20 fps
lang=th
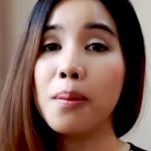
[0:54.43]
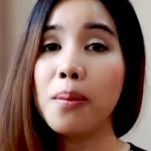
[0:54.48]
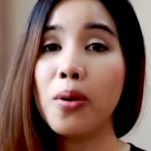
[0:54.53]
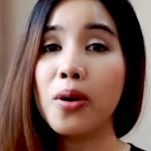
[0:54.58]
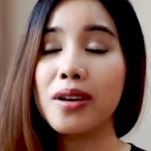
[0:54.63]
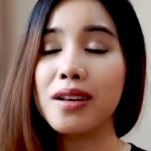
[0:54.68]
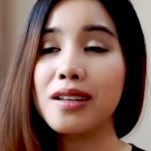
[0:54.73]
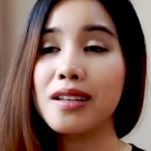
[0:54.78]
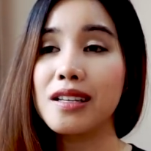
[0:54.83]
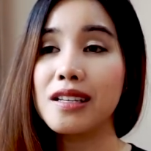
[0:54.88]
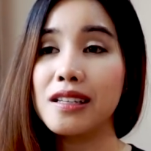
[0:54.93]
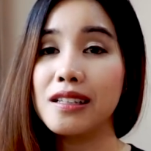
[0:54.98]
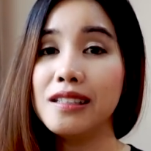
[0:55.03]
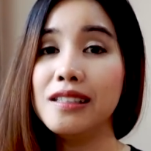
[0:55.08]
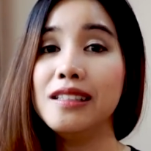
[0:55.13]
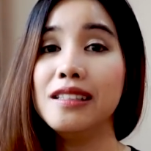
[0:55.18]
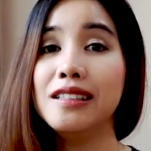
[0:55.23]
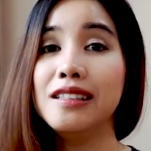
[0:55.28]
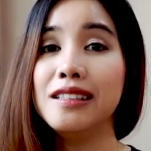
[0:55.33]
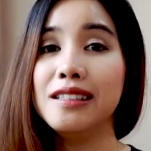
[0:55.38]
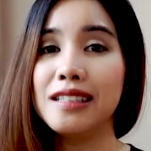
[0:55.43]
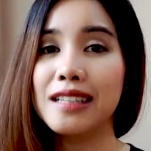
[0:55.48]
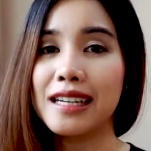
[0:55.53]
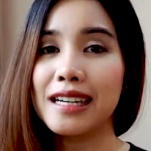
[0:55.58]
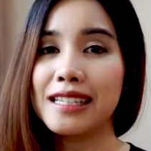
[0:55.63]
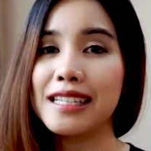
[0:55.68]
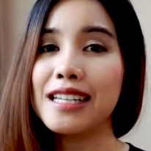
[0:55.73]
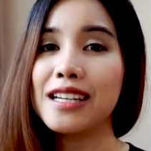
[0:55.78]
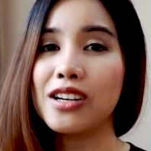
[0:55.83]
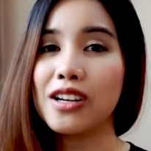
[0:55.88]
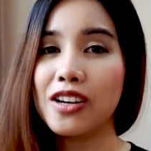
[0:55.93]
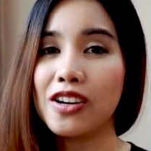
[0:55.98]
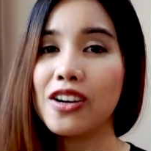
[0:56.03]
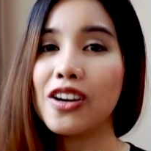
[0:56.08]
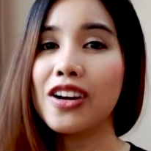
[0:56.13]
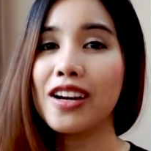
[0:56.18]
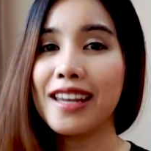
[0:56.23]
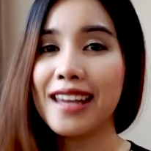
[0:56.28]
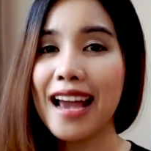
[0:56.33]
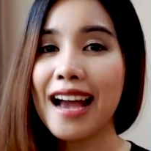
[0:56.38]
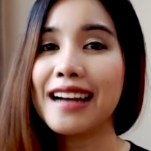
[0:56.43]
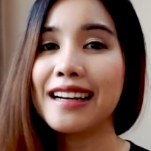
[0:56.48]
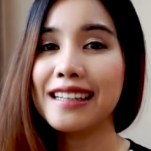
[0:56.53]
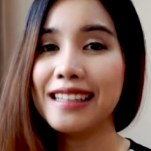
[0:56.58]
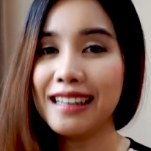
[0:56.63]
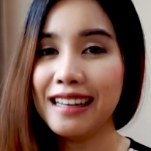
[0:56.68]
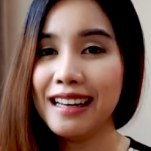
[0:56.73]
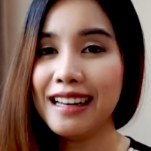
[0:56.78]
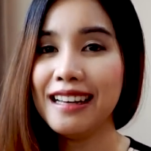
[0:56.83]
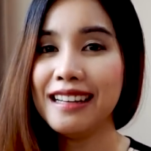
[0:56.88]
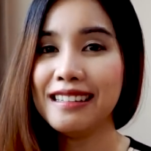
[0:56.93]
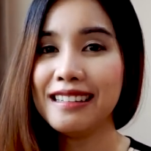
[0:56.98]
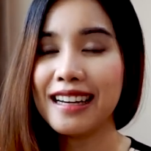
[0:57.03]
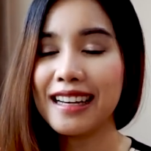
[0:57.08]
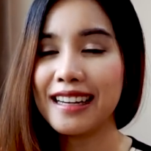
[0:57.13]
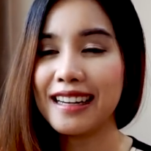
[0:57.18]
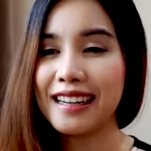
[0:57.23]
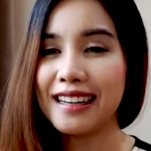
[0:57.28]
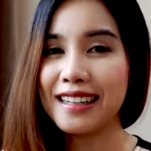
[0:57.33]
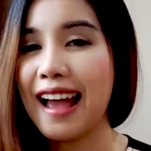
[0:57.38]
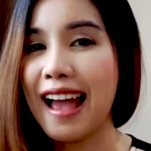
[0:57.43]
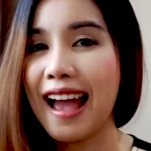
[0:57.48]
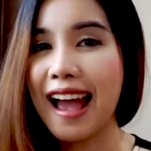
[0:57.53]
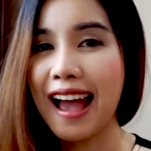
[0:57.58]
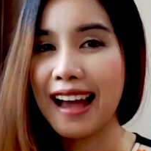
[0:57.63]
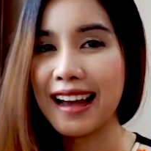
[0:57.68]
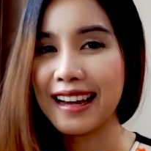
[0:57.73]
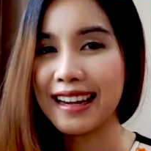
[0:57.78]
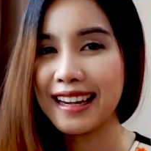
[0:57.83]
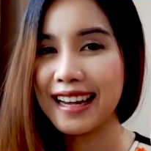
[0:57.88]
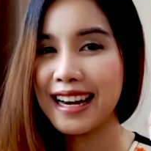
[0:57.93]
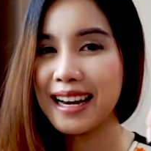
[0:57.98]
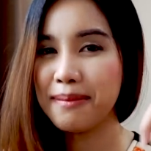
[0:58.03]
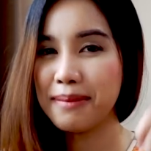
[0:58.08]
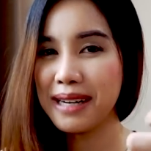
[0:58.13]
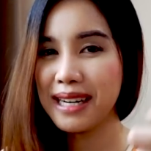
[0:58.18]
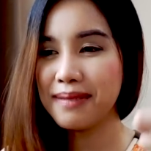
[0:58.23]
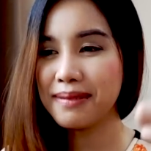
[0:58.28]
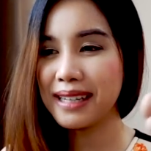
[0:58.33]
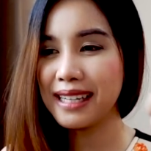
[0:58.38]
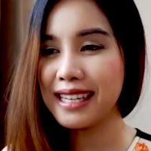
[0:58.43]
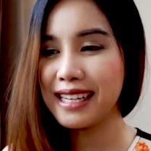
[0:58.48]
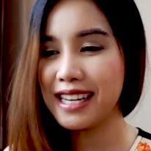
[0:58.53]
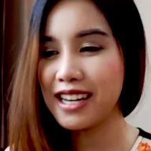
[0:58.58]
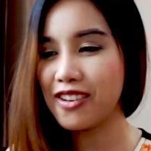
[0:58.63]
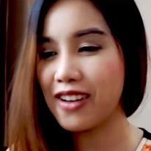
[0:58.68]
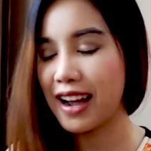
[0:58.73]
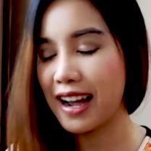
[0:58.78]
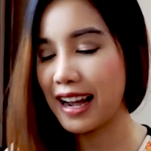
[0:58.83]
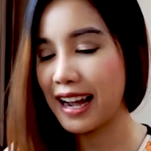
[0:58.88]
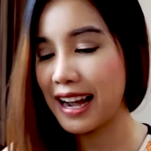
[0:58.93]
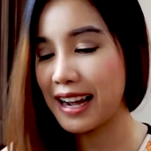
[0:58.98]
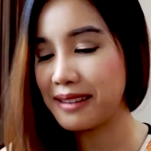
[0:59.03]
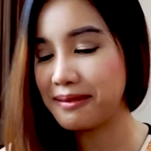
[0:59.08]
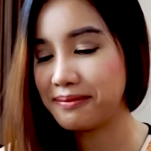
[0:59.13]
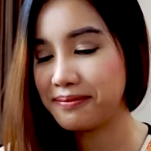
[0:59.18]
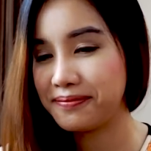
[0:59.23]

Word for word: บทอื่นๆนะคะที่ค่อยๆยากขึ้นเรื่อยๆอ่ะงั้นเรามาเริ่มกันเลยดีกว่าค่ะ